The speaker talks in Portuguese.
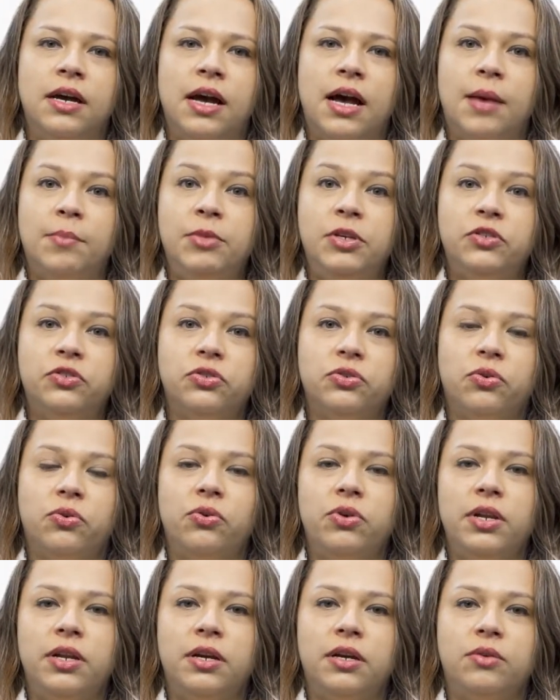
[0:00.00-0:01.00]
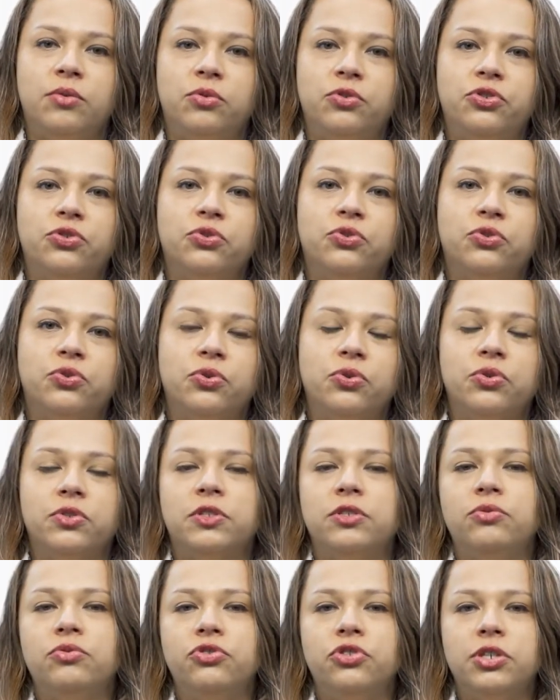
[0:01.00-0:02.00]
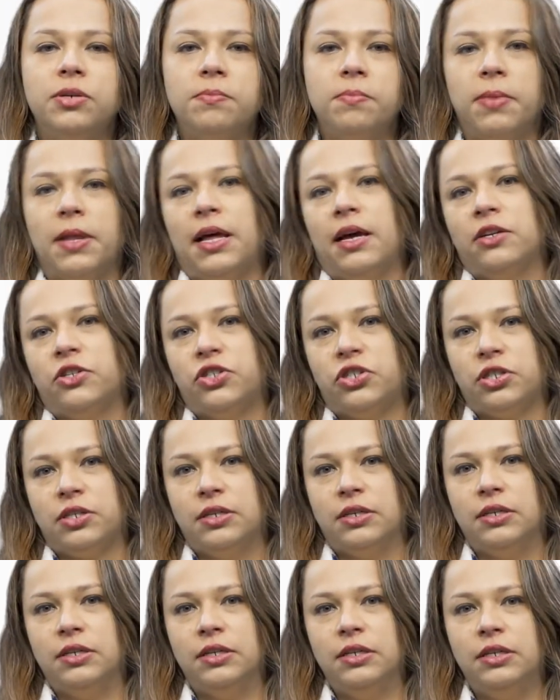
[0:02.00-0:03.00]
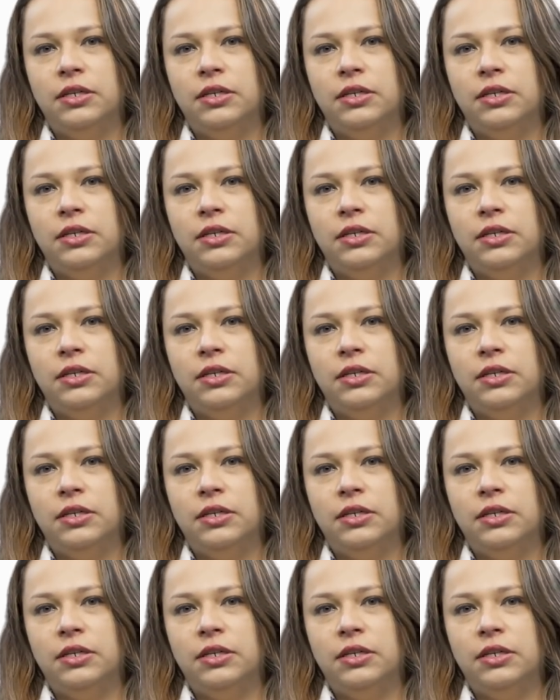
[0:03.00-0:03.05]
A minha escolha, hoje eu sou cirurgiã plástica